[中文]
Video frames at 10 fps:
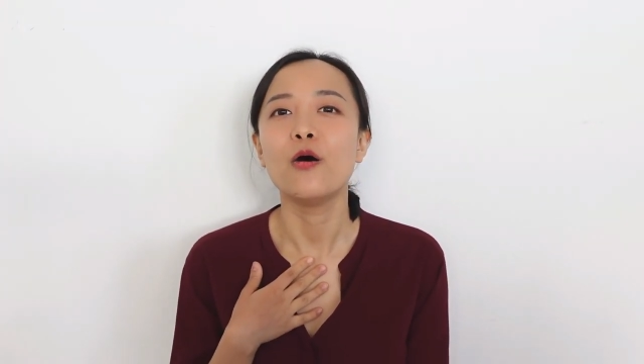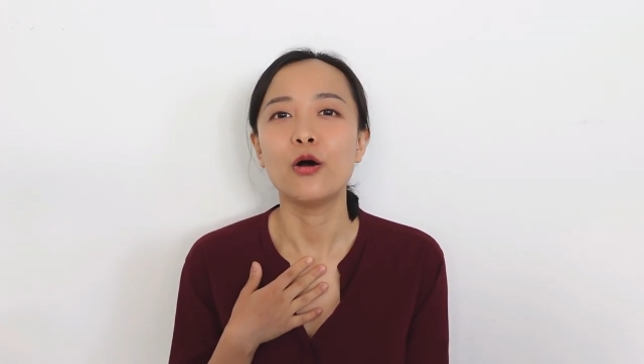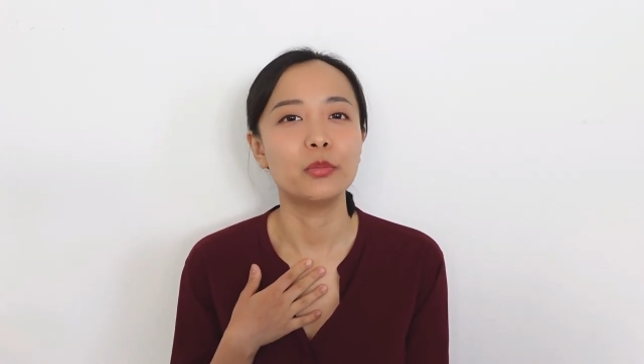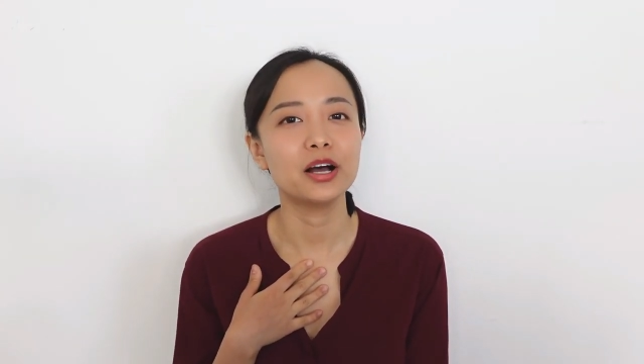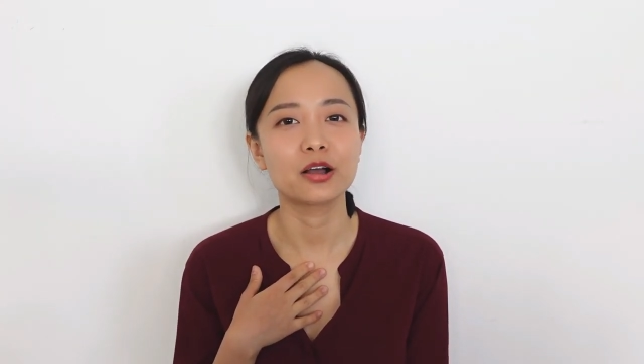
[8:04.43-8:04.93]

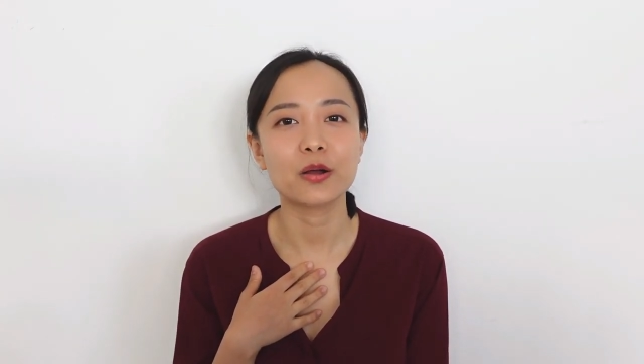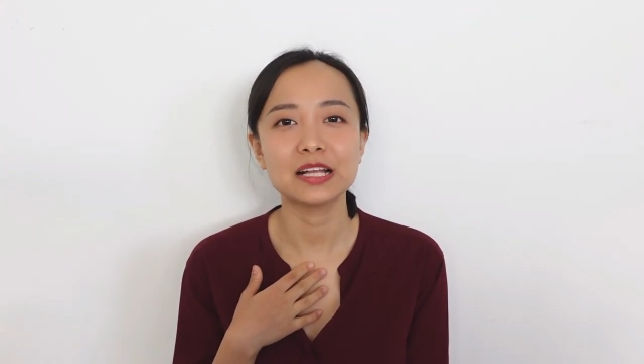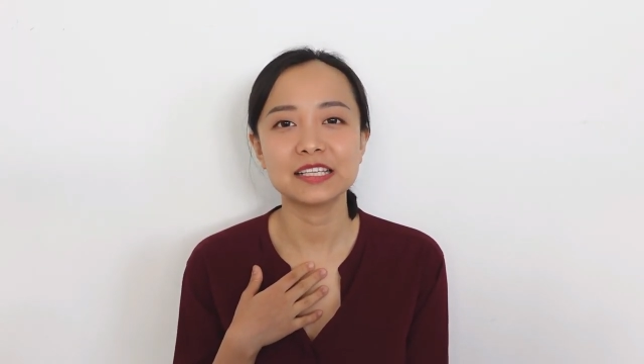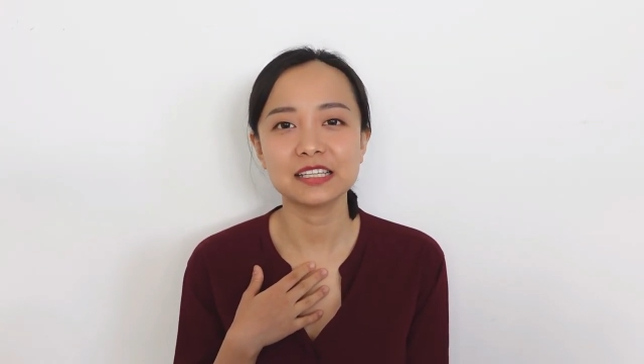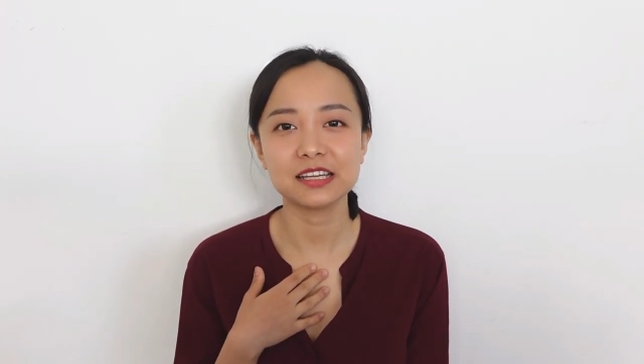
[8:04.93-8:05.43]
我们很
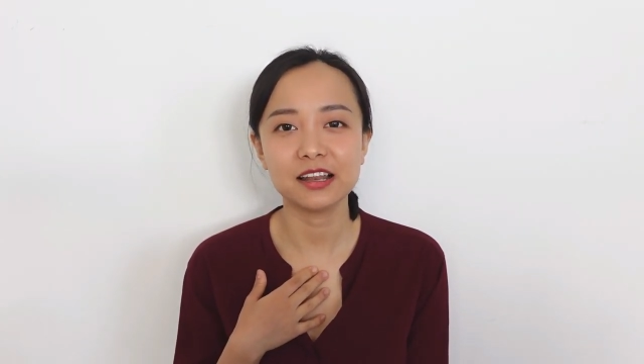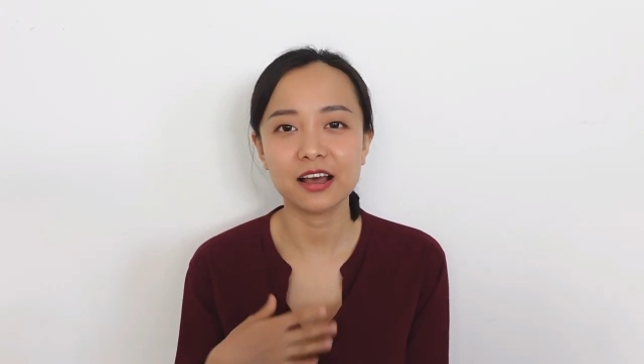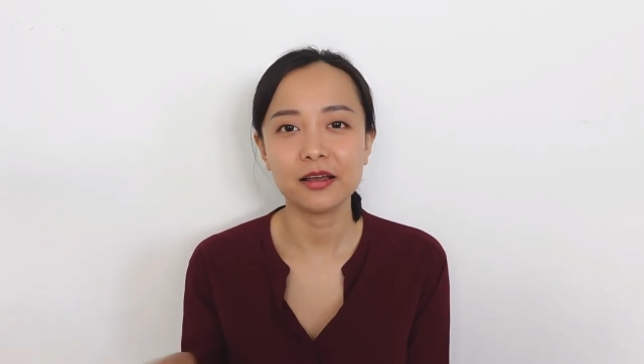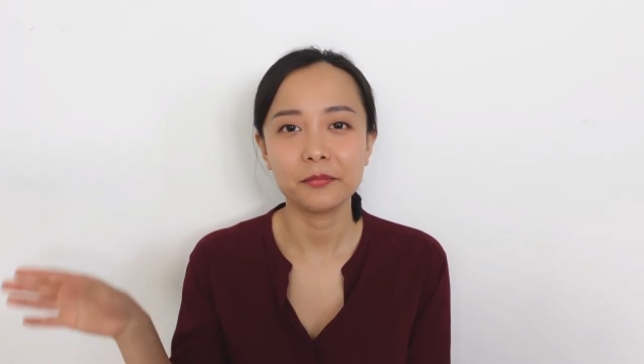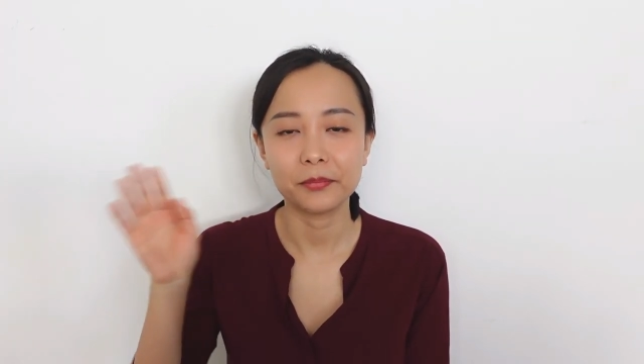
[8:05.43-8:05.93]
快再见
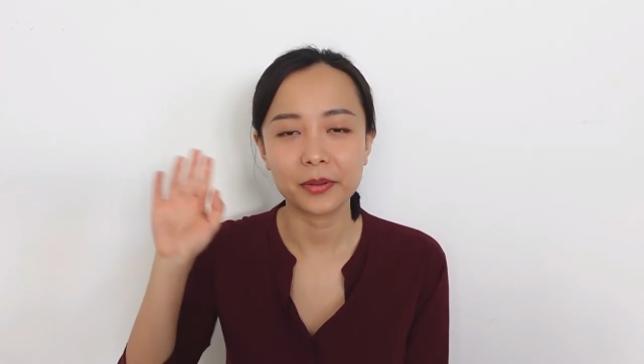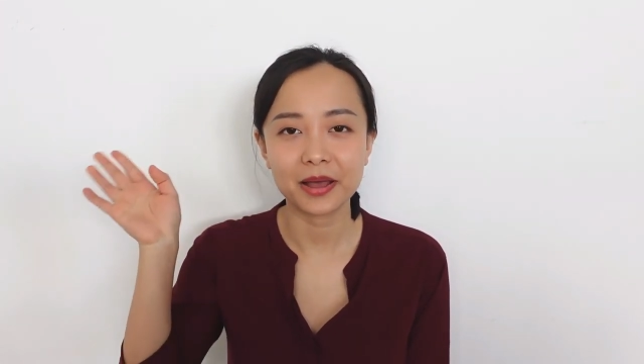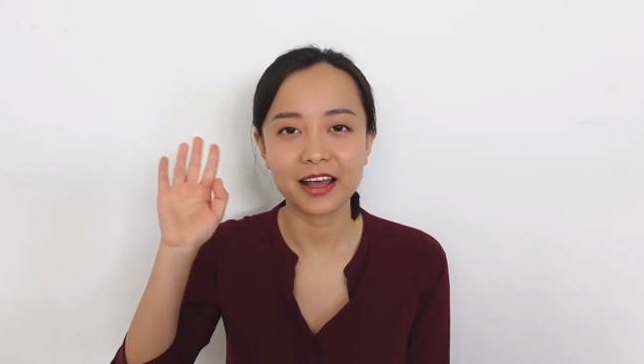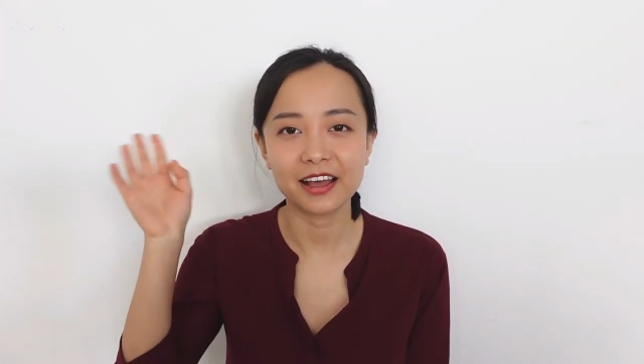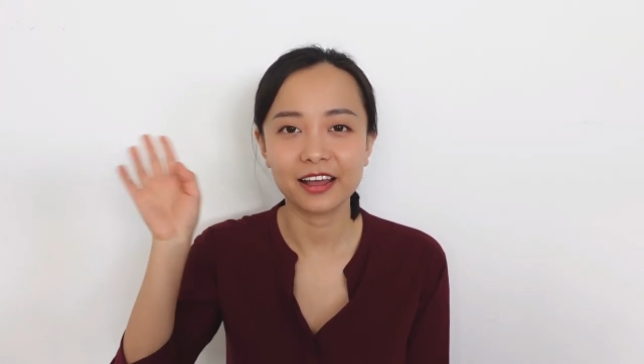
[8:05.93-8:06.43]
啦，拜
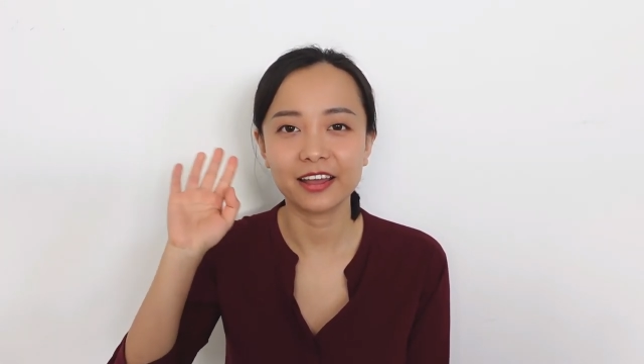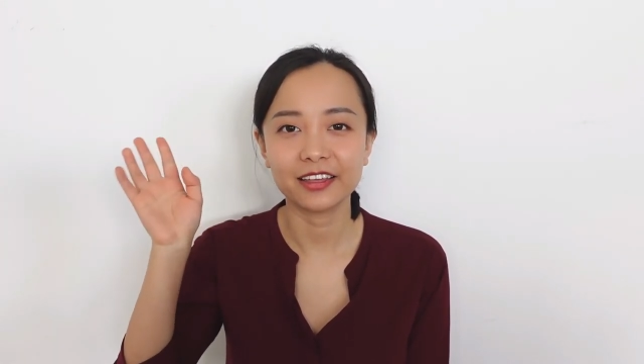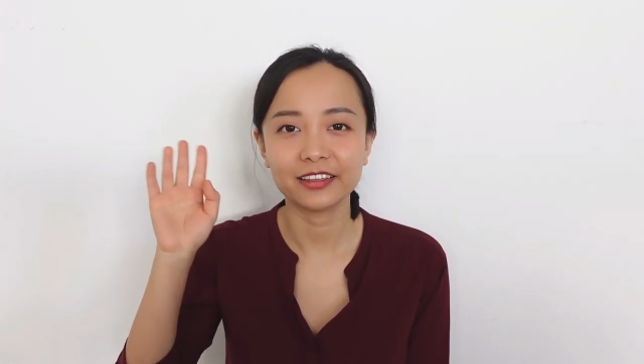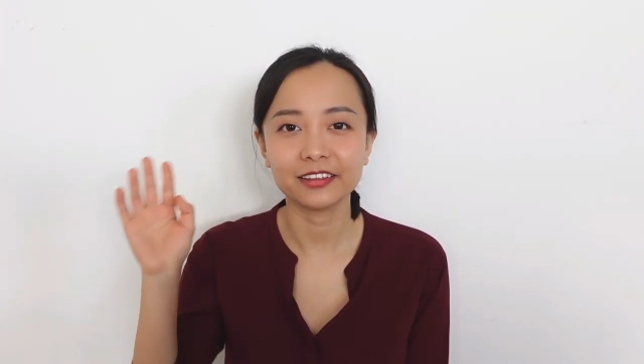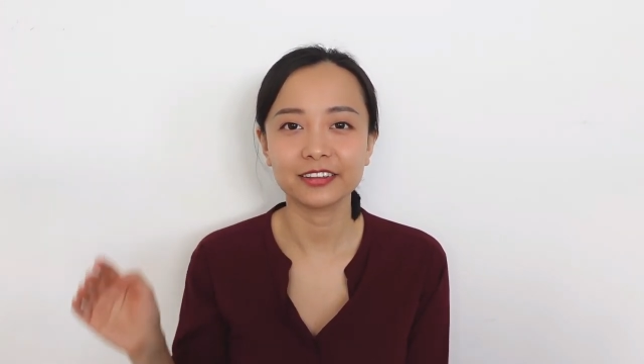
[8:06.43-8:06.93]
拜。